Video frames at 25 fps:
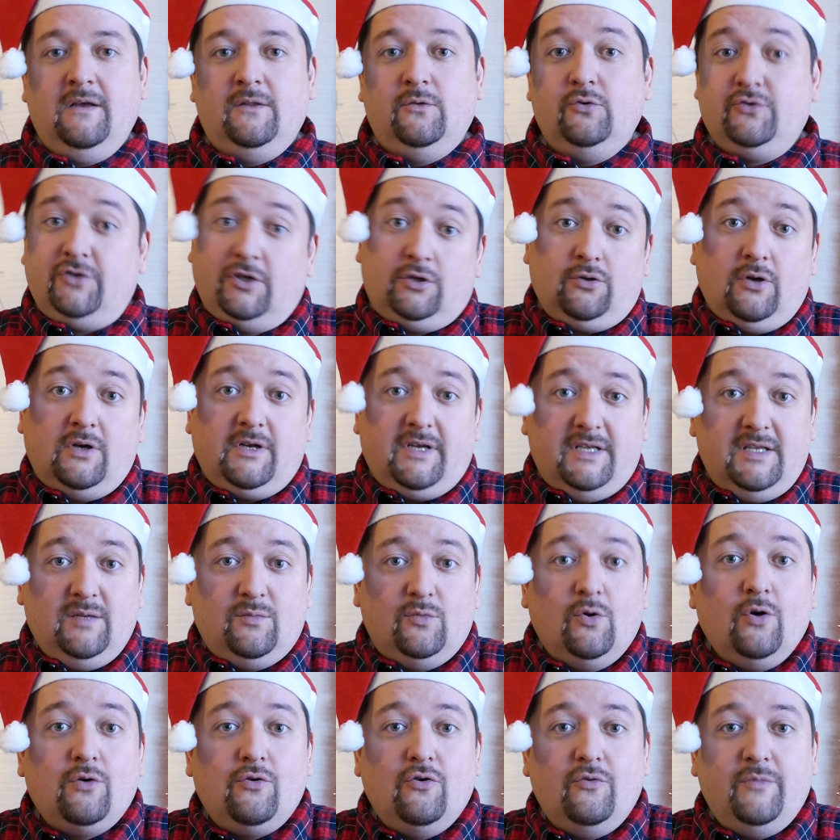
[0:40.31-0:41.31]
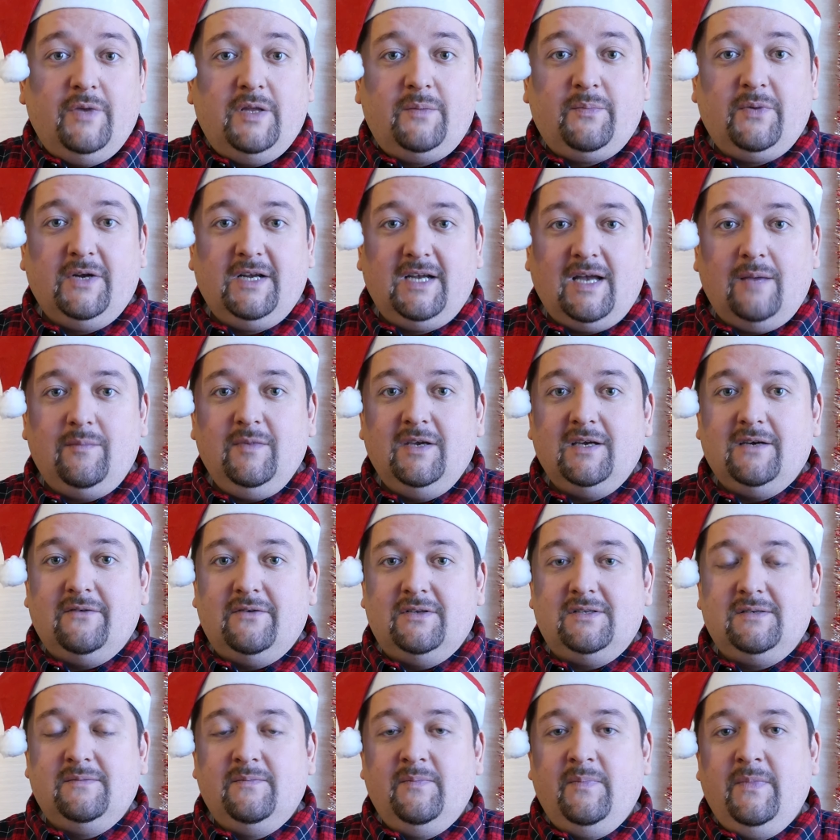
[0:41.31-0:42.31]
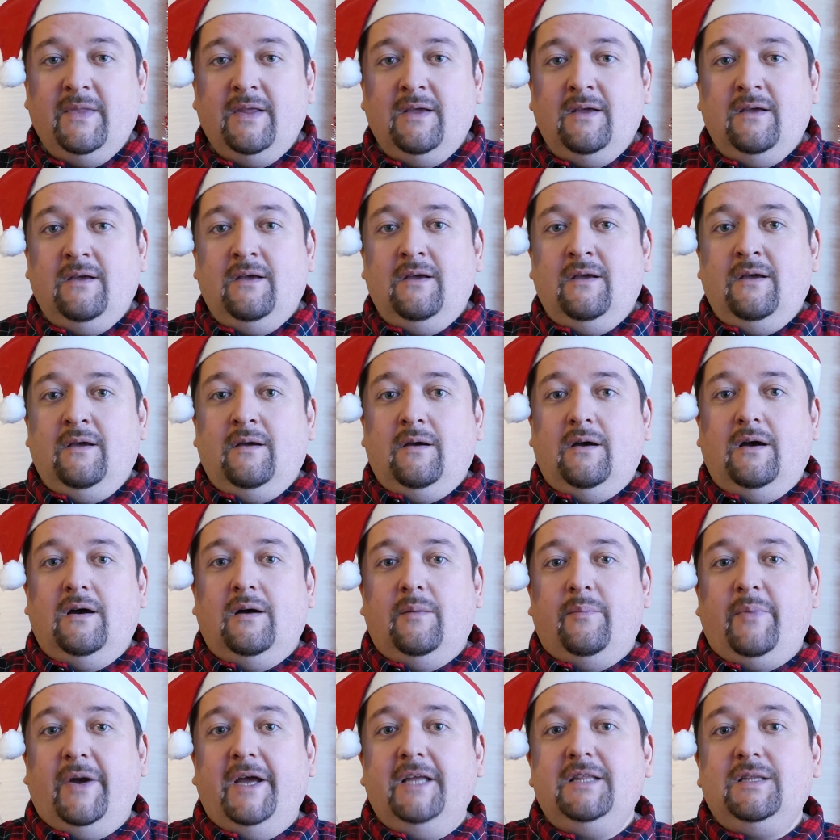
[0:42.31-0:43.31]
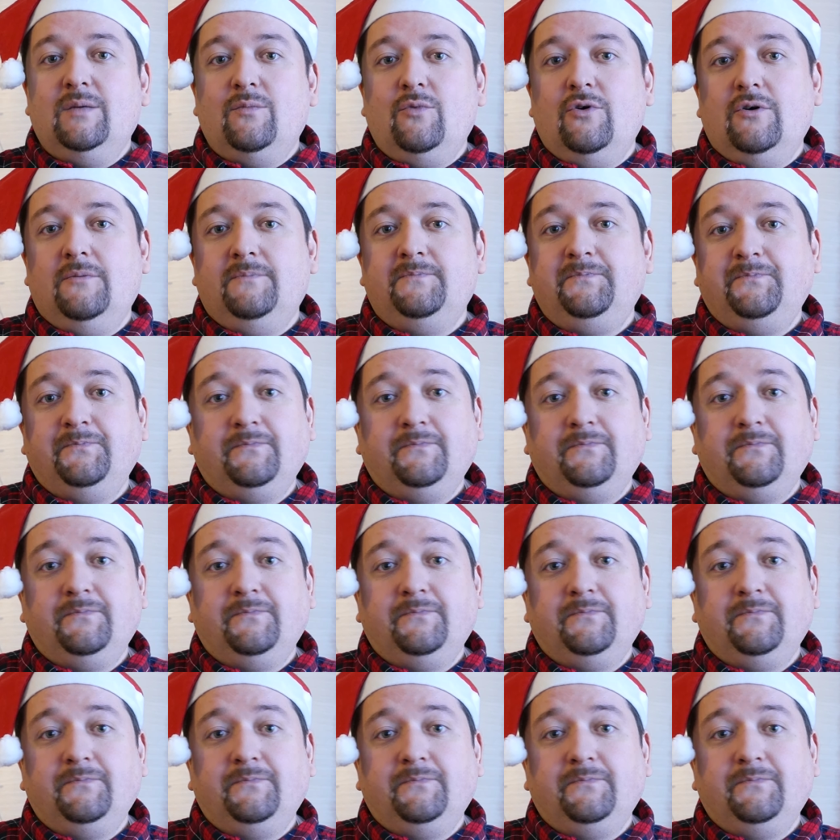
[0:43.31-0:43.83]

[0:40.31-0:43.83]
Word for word: Нужно только немного уметь программировать. Э, поэтому